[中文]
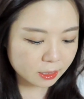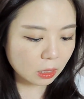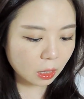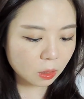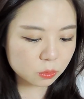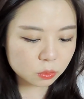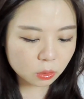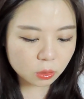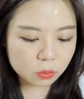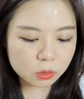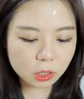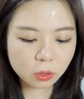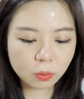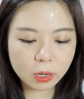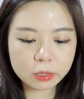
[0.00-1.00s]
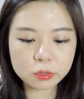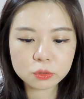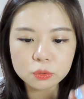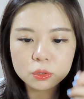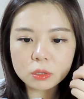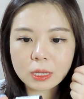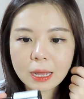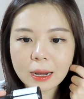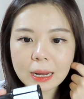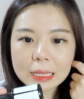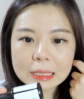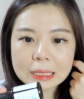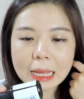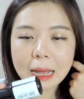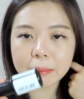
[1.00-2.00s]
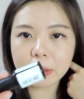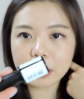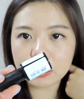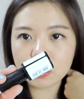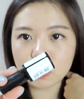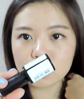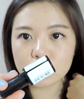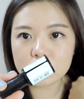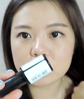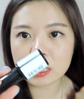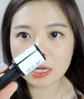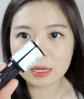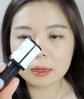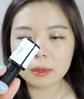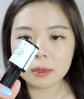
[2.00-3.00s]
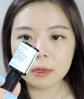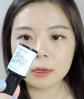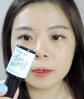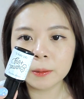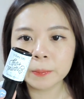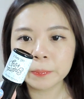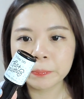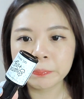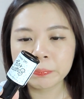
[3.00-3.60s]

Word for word: 然后最后这款就是拿来搭配用的这个。